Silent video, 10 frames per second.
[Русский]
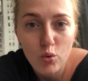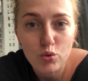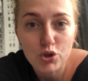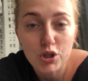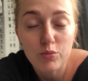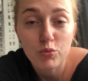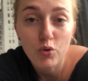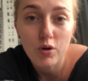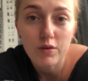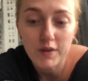уже
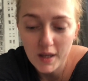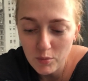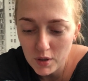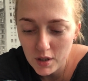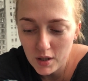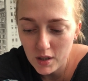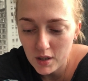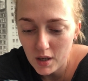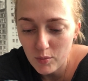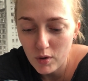много времени, и
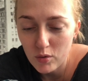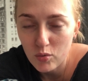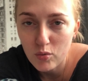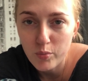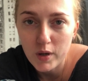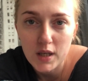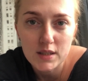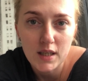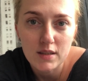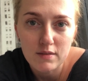я могу
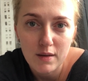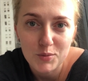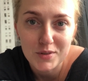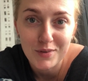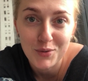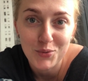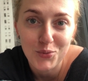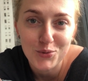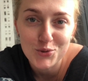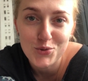показать вам свою
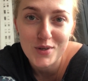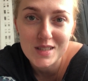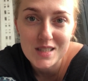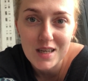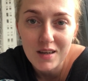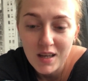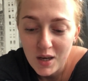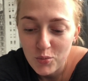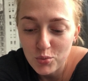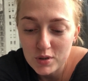кожу лица
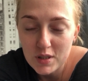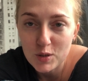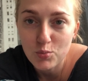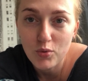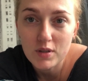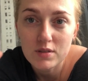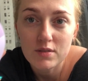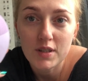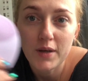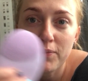после
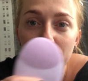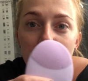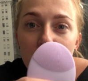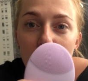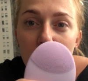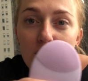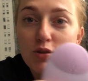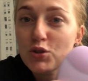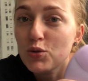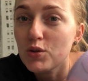использования э,
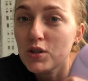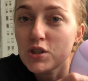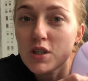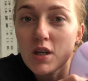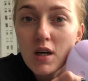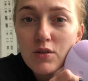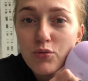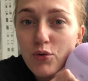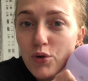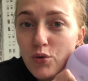щеточки от
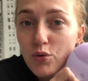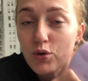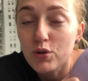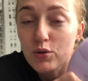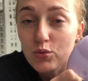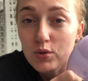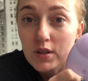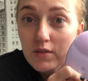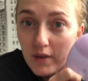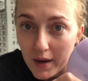Форио Луна
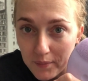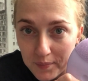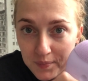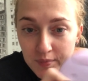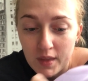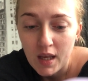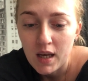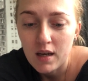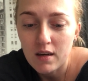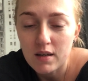2.
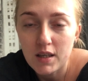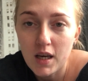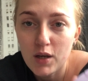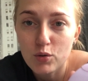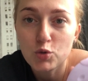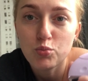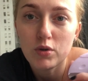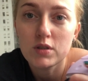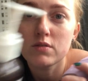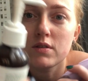А, я ее
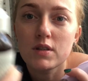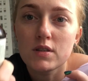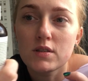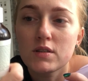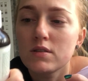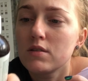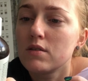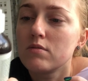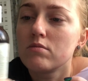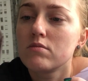использовала с
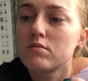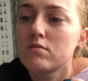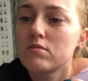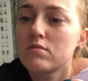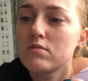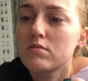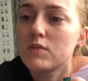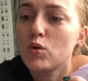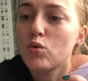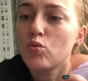э,
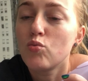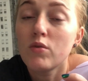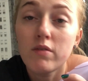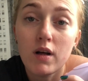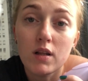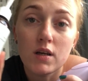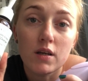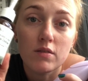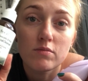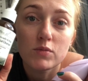такой
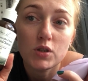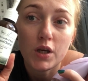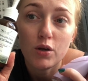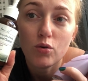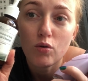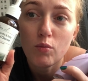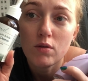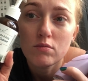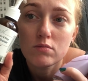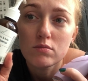умывалкой Сайхерба